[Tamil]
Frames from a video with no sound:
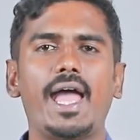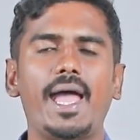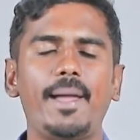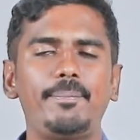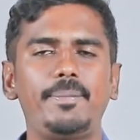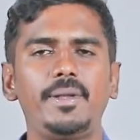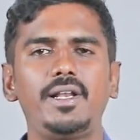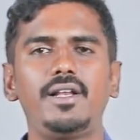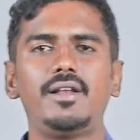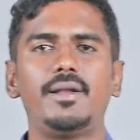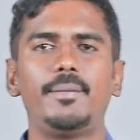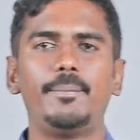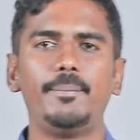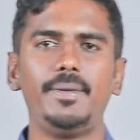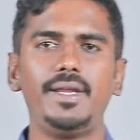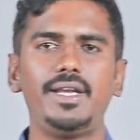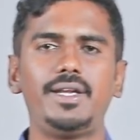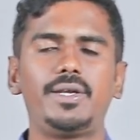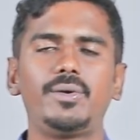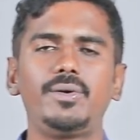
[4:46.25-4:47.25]
ஆப்பிள்
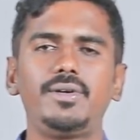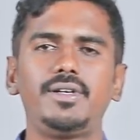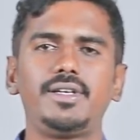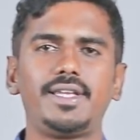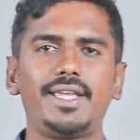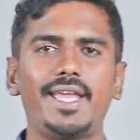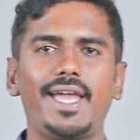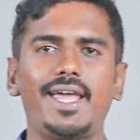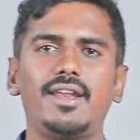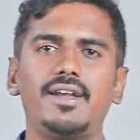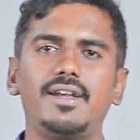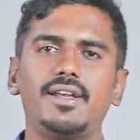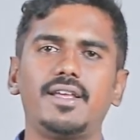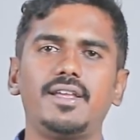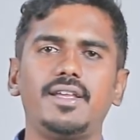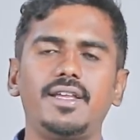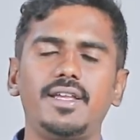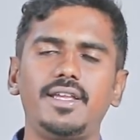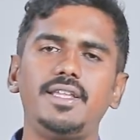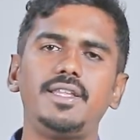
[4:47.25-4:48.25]
பீட்ரூட் கேரட்
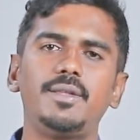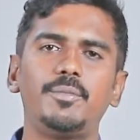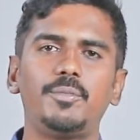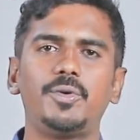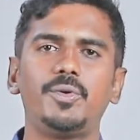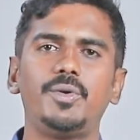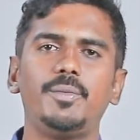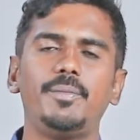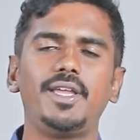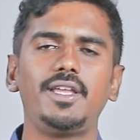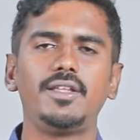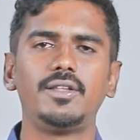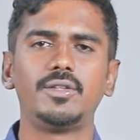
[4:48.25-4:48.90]
இது மூணுமே